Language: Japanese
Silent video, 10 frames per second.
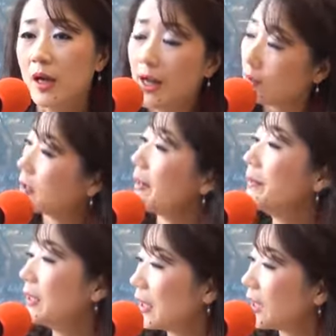帰るた
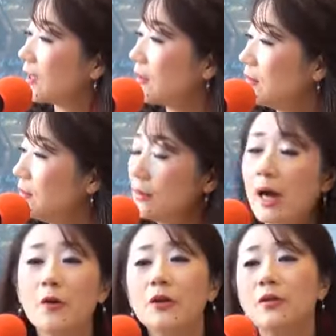びにふ
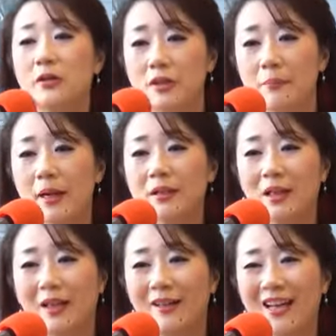かを用意して待っ
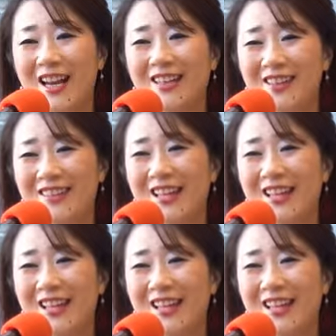ててくれるように